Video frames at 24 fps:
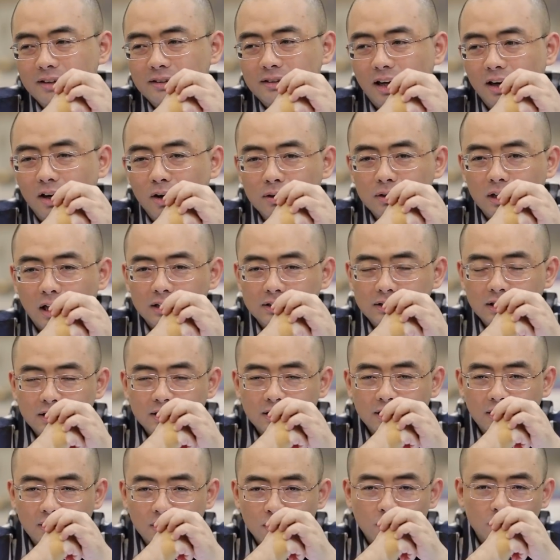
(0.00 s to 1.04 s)
然后呢，
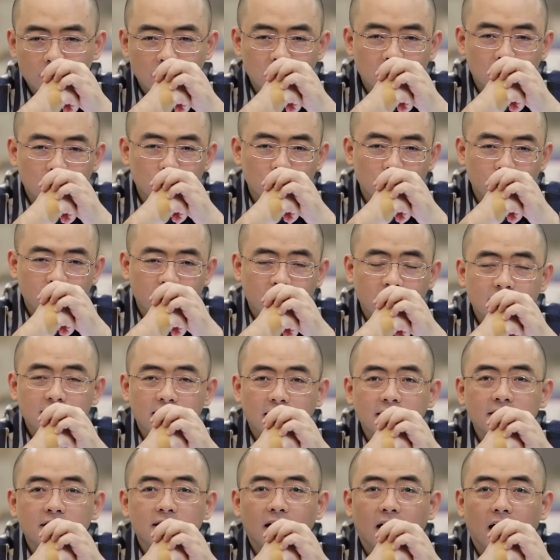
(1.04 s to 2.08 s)
这个六个人呢就非常
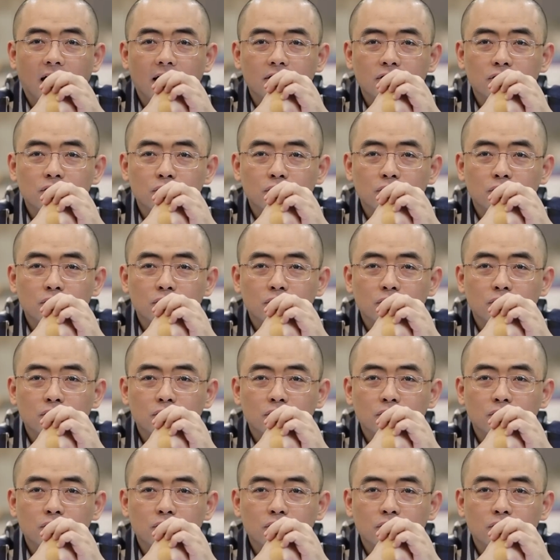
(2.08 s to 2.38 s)
嫌弃他，